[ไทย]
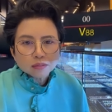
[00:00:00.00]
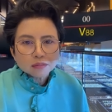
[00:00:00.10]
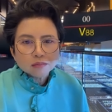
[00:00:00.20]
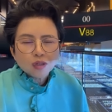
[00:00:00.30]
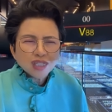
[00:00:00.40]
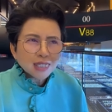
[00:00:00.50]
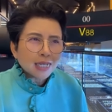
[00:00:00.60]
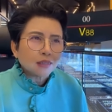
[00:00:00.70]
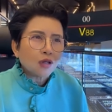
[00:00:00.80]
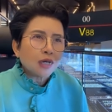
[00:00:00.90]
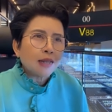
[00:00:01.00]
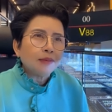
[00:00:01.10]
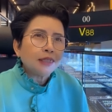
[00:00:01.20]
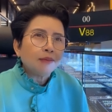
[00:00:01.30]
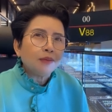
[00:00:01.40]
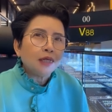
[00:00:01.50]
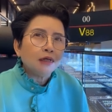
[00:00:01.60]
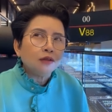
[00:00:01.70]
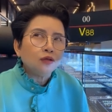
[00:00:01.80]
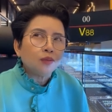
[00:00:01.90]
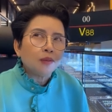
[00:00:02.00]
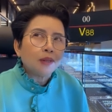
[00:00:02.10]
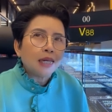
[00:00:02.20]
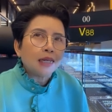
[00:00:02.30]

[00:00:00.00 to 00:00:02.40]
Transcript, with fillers: บริษัทตอนนั้นไม่ใช่มีเงินอยู่ประมาณ